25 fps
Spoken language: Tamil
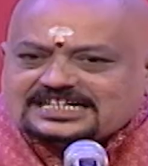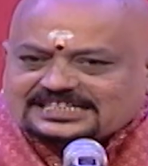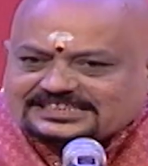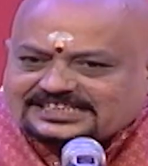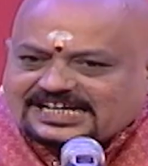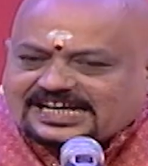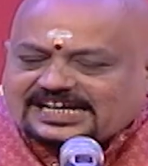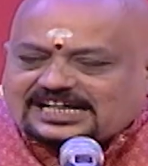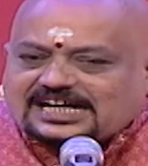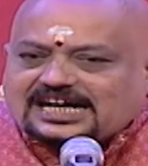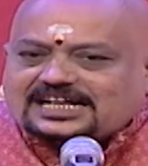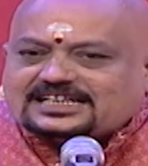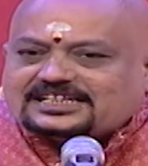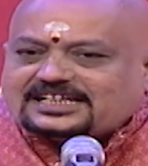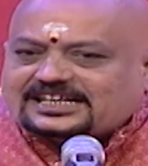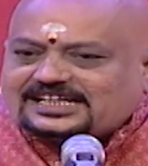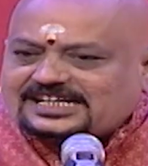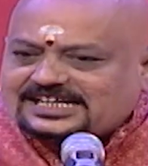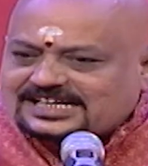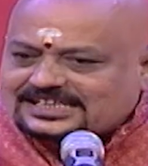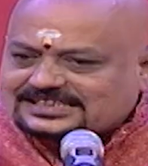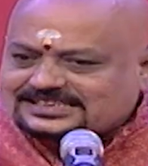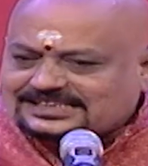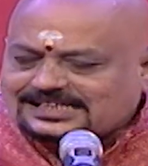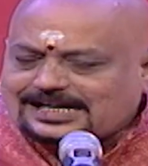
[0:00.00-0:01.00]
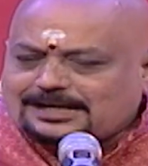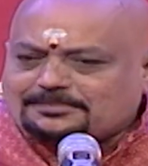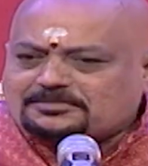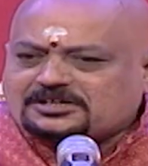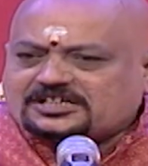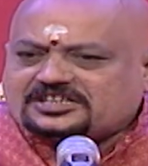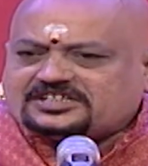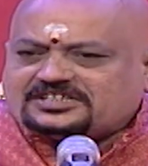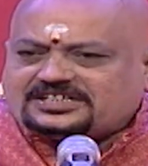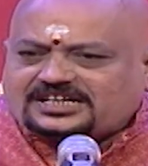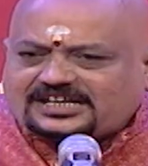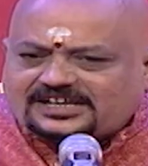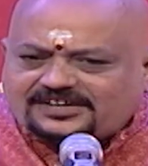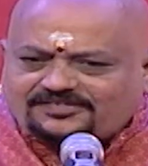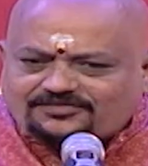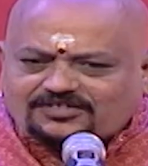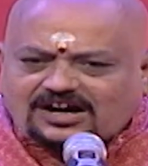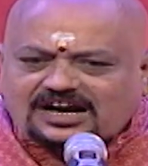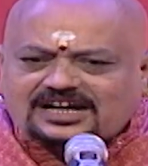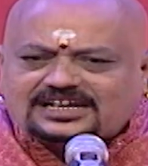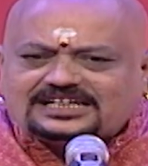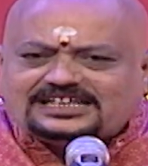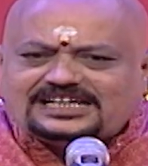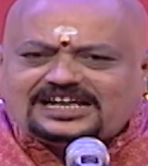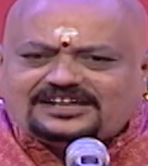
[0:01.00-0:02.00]
ஜெயகாந்தனை எஸ் ராமகிருஷ்ணனை
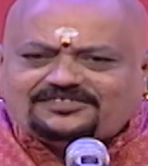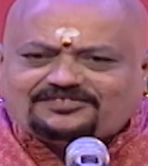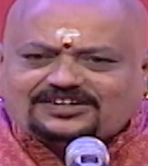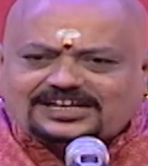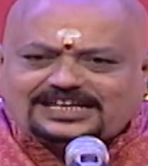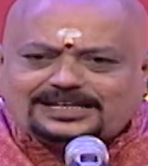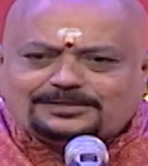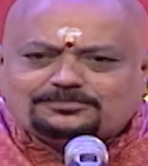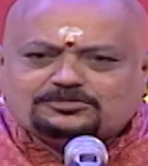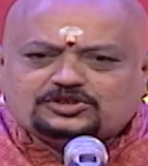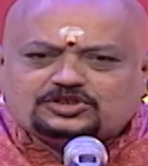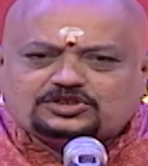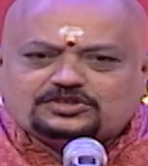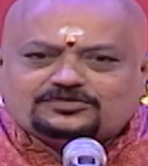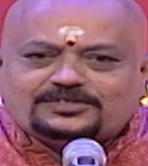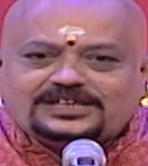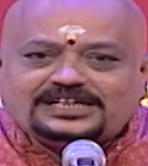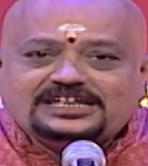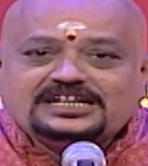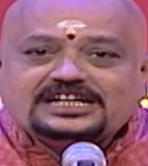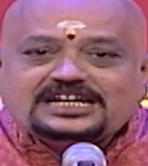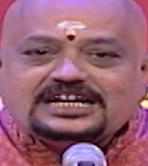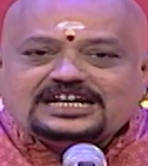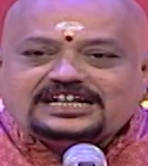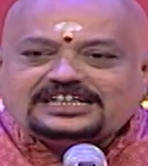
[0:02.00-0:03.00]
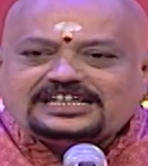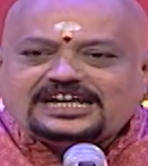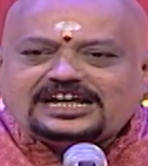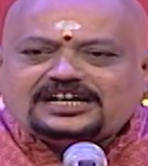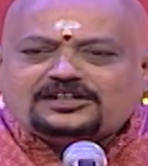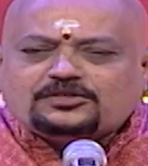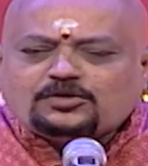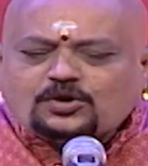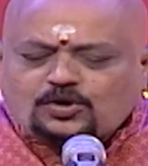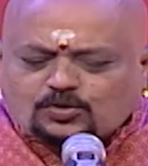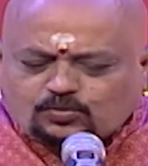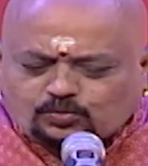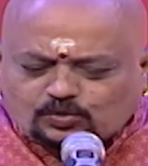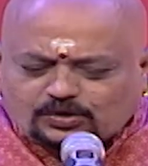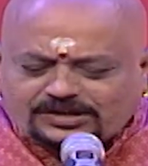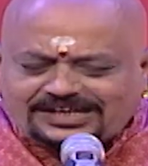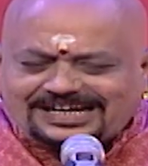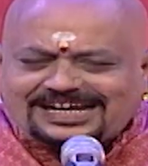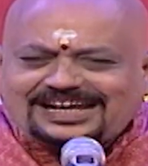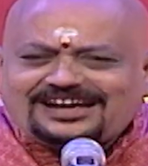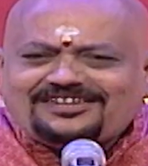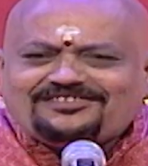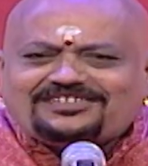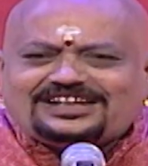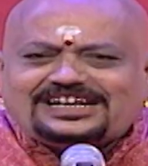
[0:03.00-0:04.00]
வாலியை வைரமுத்துவை ஏன் ஒரே
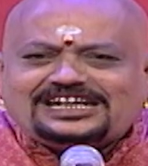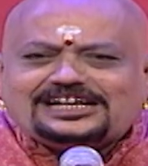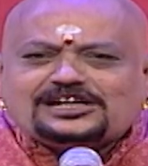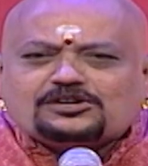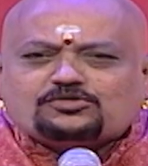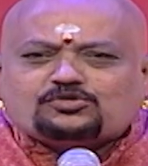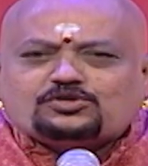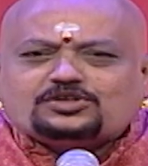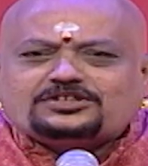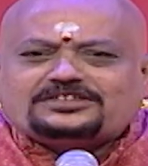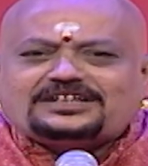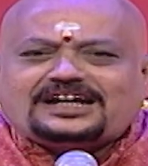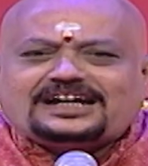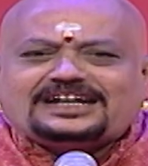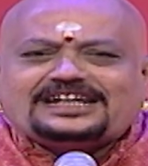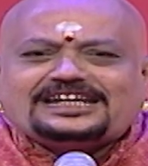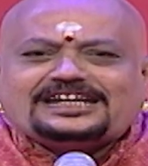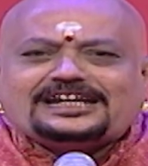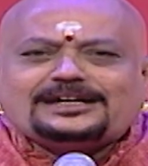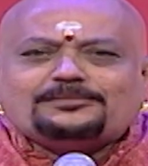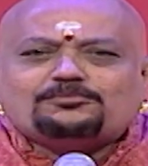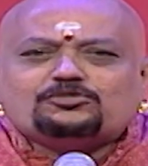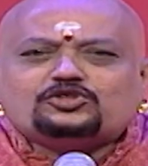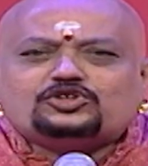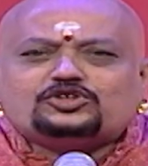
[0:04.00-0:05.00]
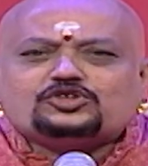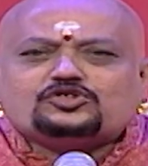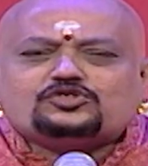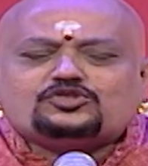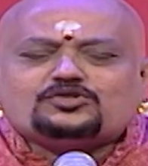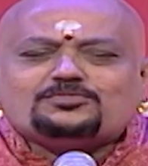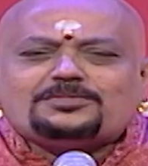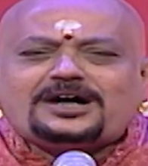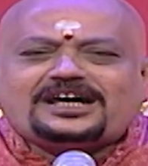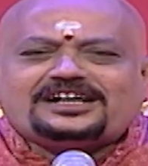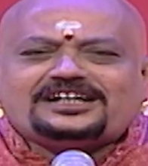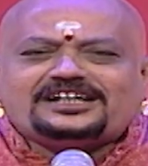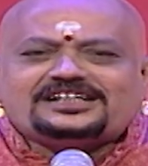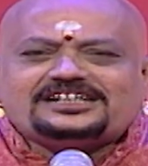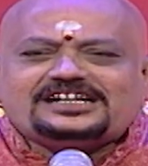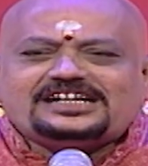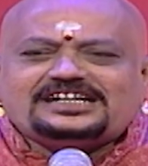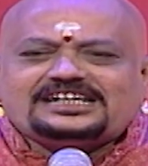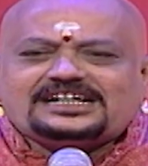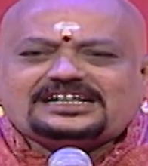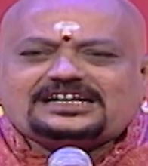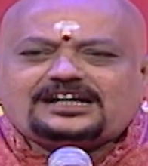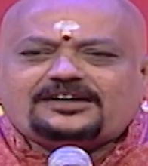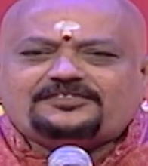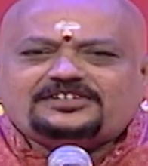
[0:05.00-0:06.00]
வரியில் கொடுத்தானே என் முத்துக்குமார்
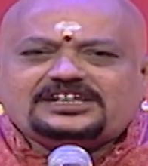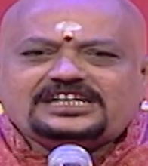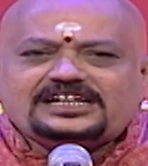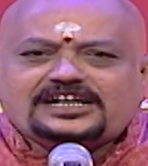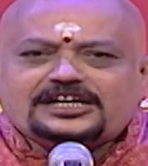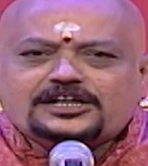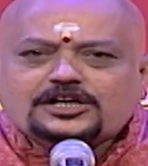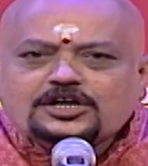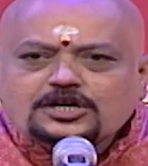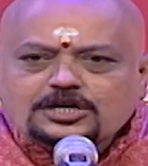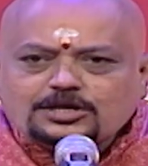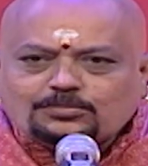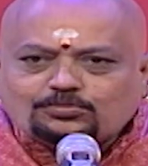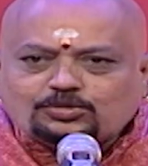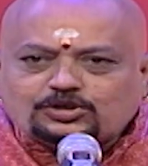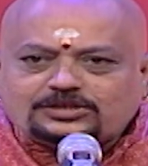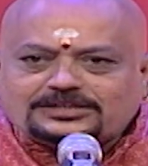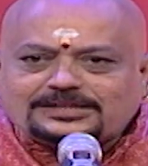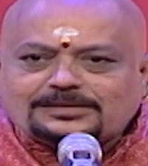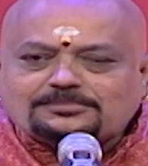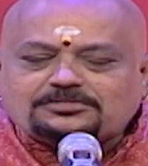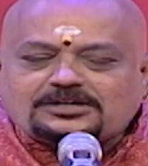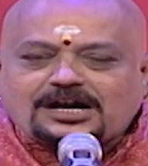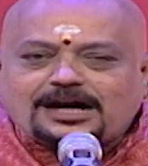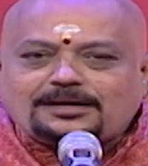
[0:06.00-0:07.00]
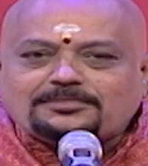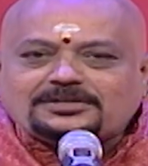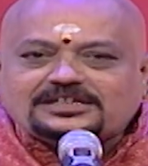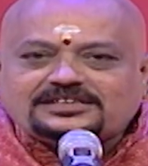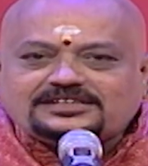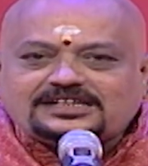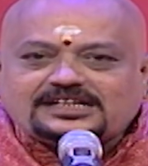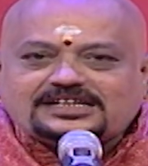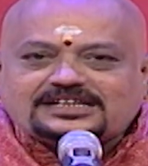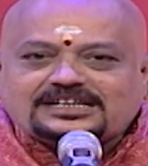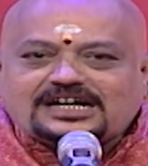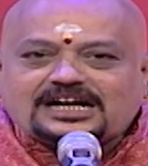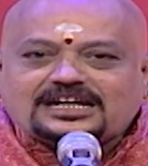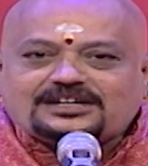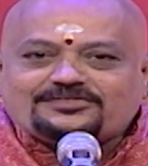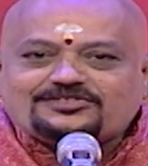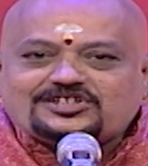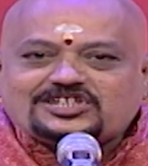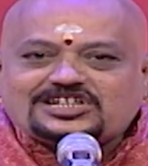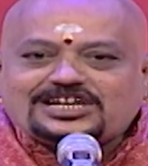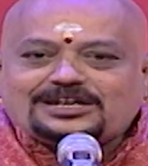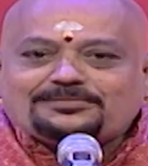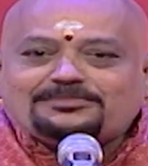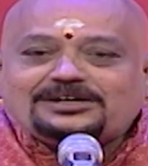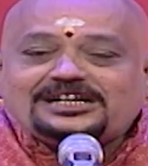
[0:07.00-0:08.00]
என்கின்ற கவிஞன் முத்தம் காமத்திற்கான
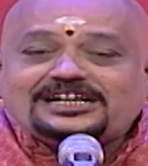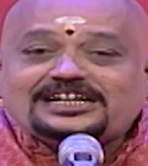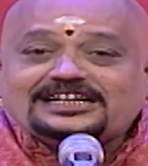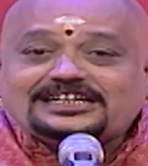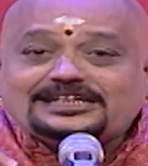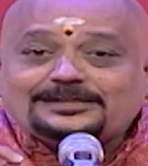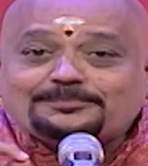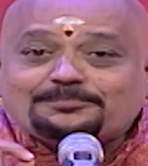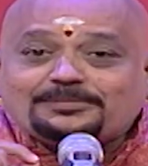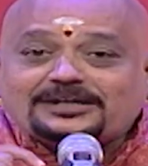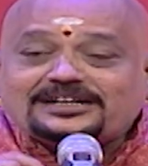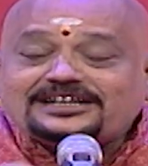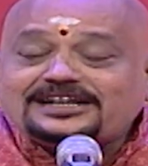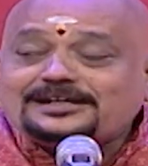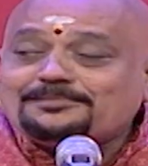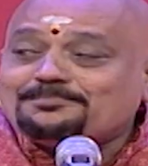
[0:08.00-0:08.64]
விஷயம் இல்லை இது பெண்ணை